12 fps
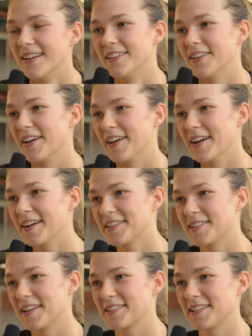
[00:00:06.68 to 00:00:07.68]
Naja,
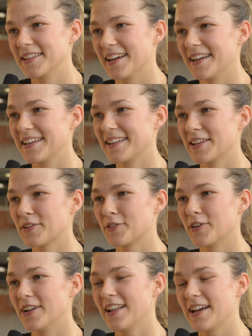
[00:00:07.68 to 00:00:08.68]
das geht eigentlich voll.